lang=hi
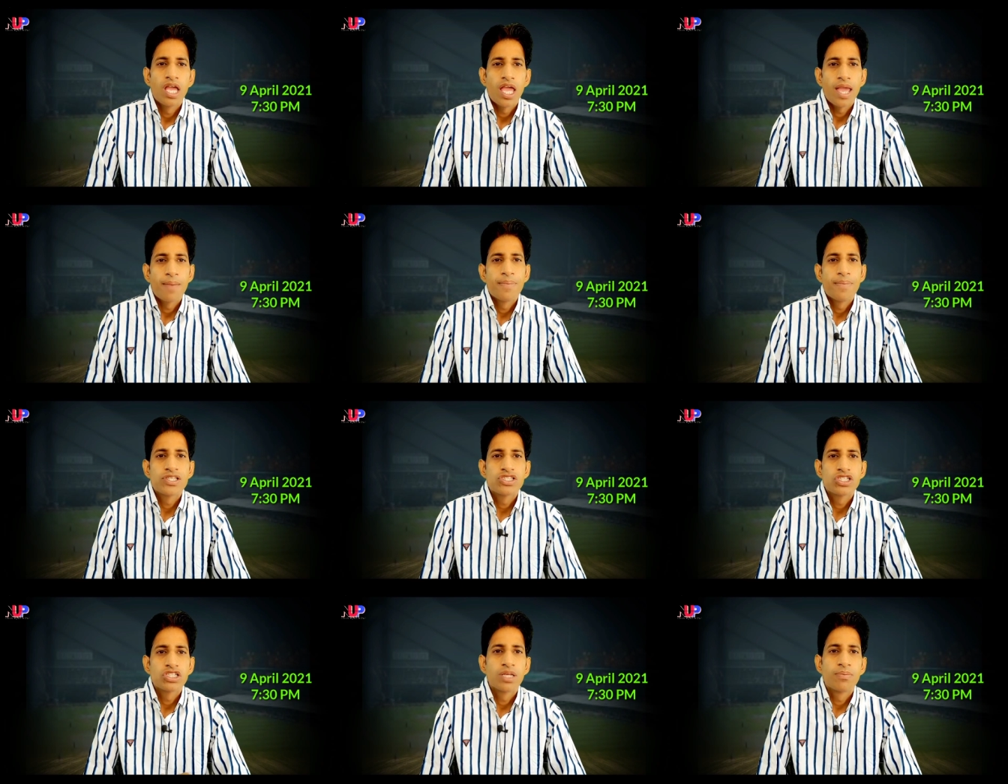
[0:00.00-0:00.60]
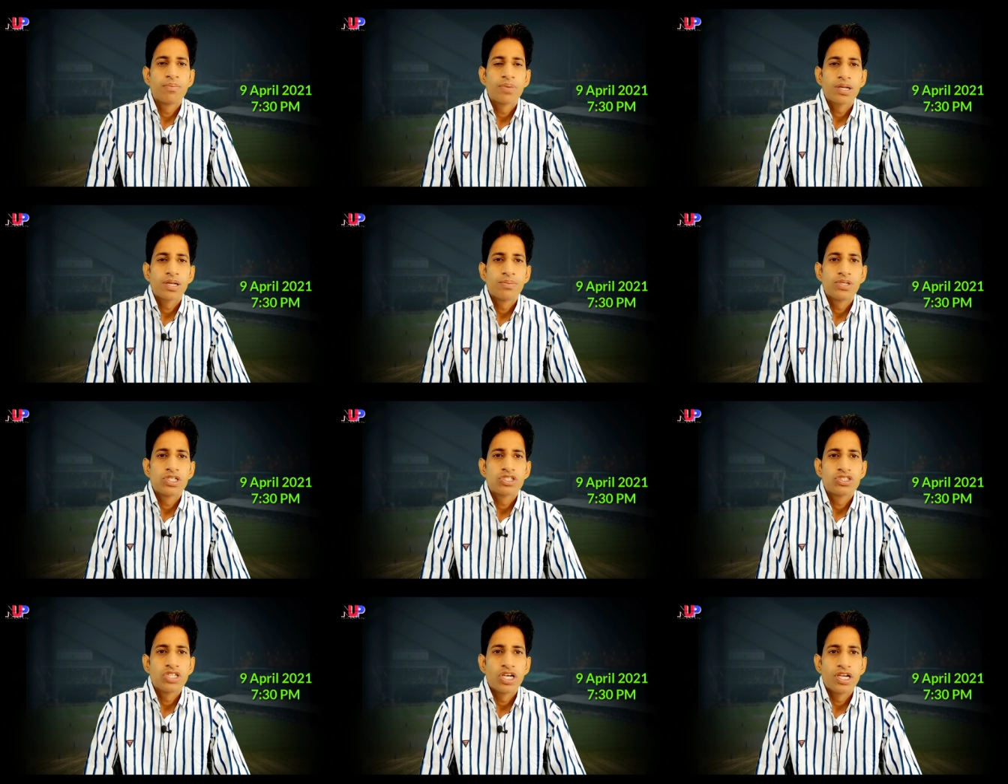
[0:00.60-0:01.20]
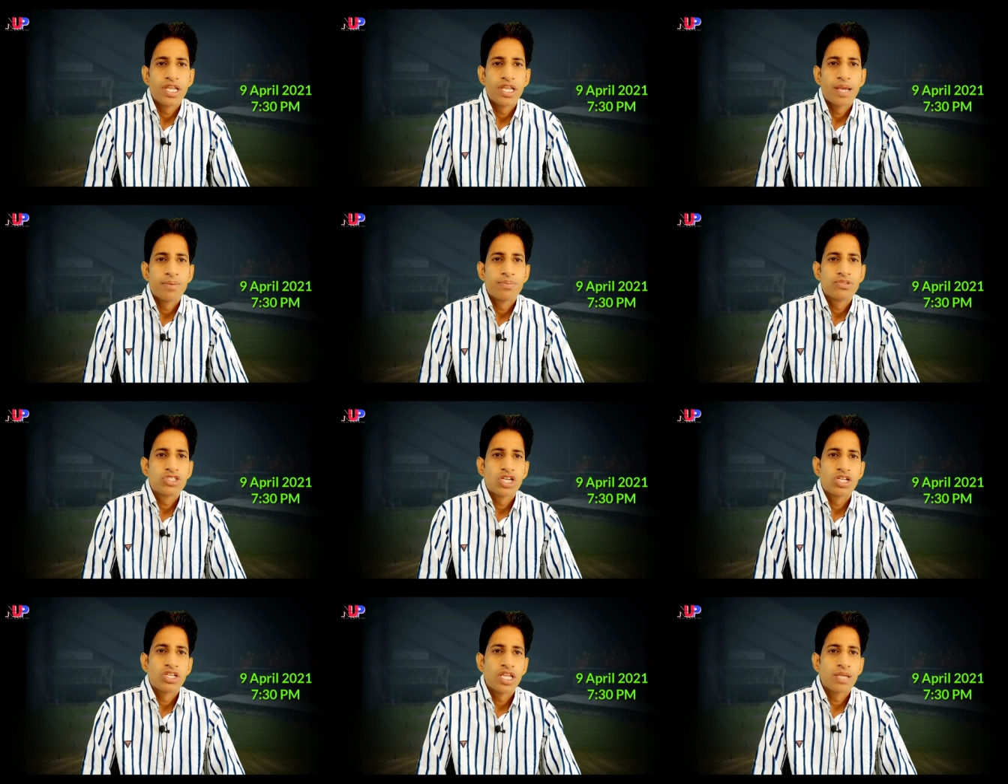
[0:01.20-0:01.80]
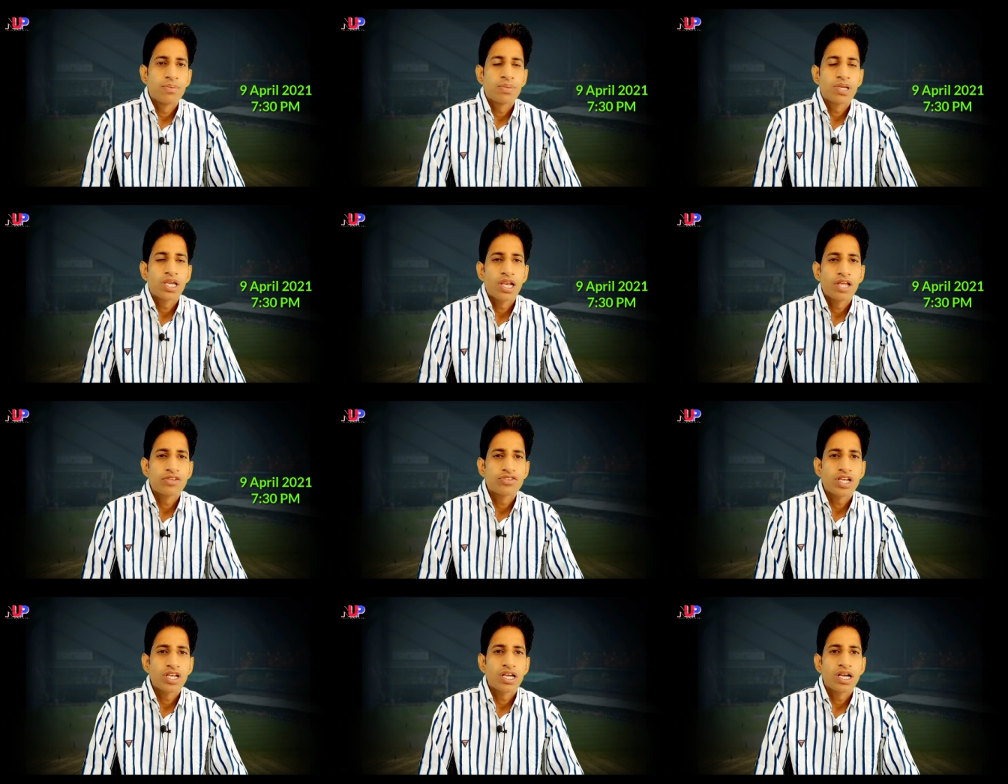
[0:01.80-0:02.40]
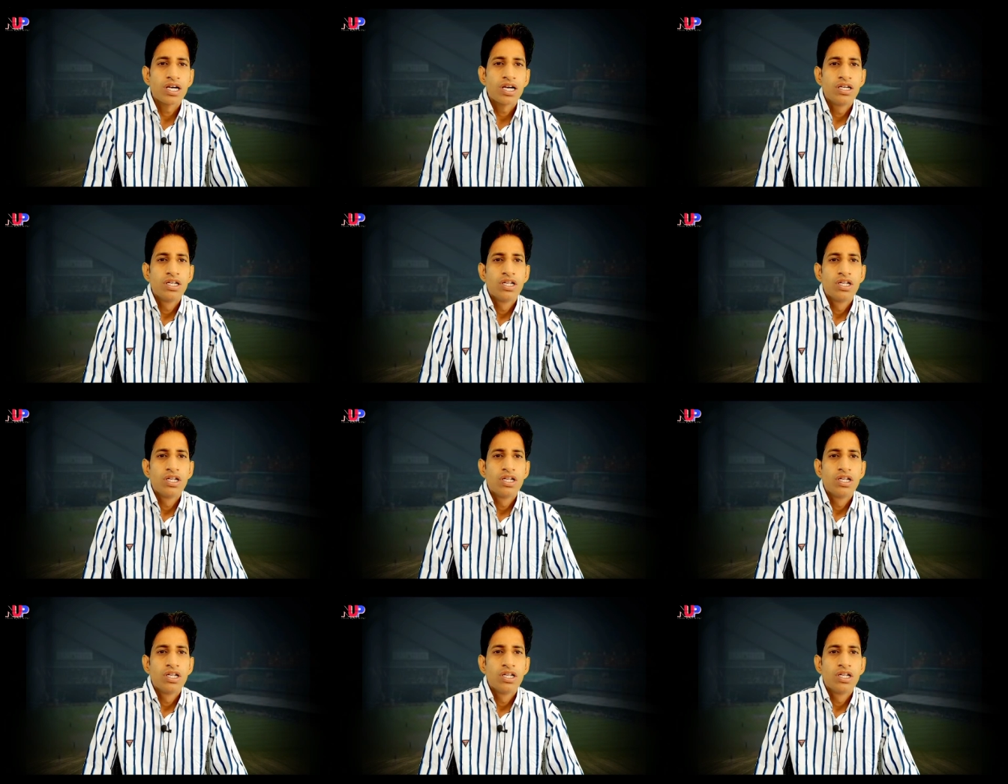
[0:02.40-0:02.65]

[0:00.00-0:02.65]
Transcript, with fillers: एम ए चिदम्बरम स्टेडियम चेन्नई में खेला जाएगा